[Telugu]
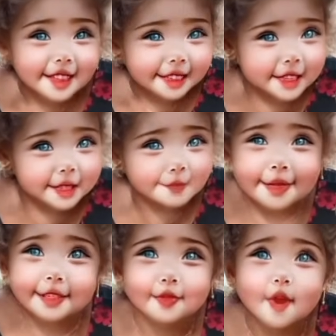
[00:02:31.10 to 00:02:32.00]
ఏం
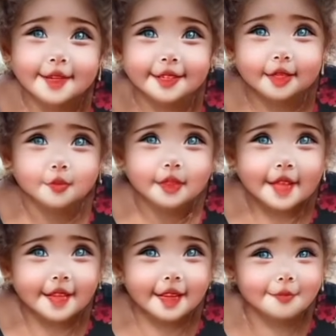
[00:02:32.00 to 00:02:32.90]
చెప్పాడంటే వాటర్ ఎక్కువ
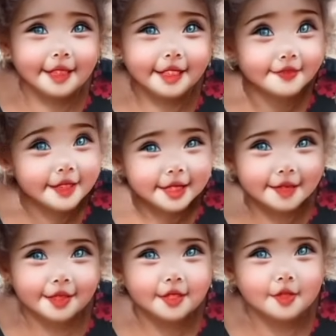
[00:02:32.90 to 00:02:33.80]
తాగాలమ్మ లిక్విడ్స్ అవి
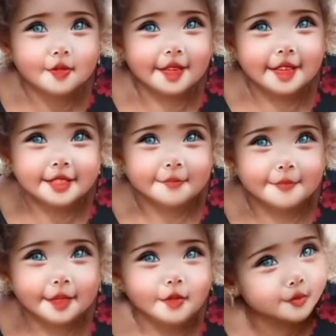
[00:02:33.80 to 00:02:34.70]
తీసుకోవాలని
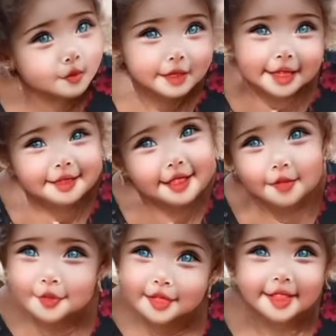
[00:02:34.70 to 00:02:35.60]
చెప్పారు ఫ్రూట్స్ అయితే నేను
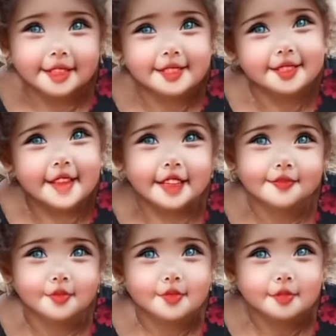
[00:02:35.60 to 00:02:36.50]
వచ్చిన దగ్గర నుంచి డైలీ
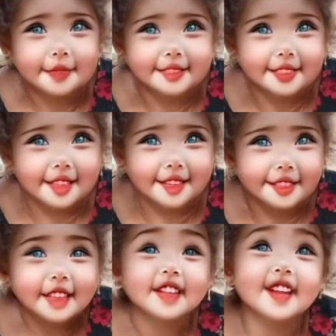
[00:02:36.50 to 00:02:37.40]
ఫ్రూట్స్ పెడుతున్నానండి
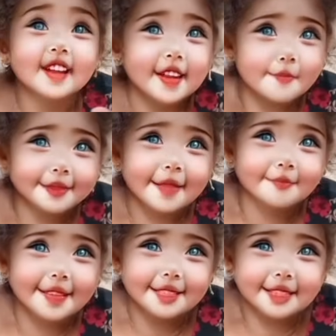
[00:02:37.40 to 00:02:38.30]
కాకపోతే
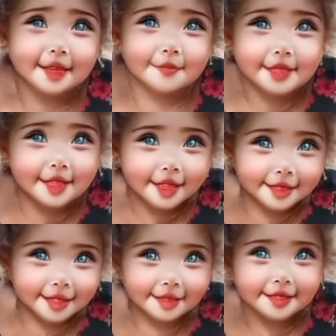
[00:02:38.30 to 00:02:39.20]
అమ్మాయి చేస్తున్న మిస్టేక్
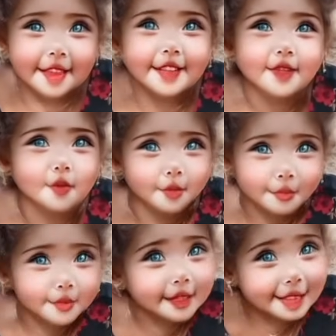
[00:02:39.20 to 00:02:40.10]
ఏంటంటే డైలీ రెండు
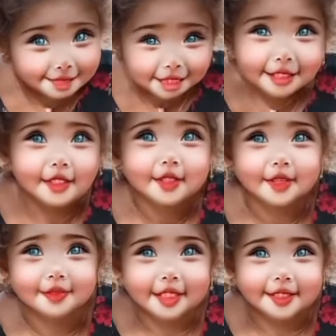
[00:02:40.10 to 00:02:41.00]
మూడు గ్లాసులే నీళ్ళు
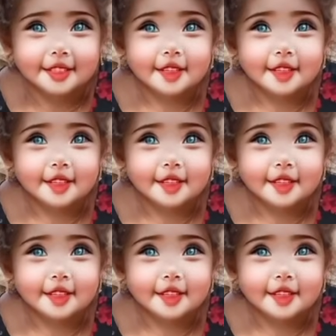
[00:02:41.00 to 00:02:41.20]
తాగుతుంది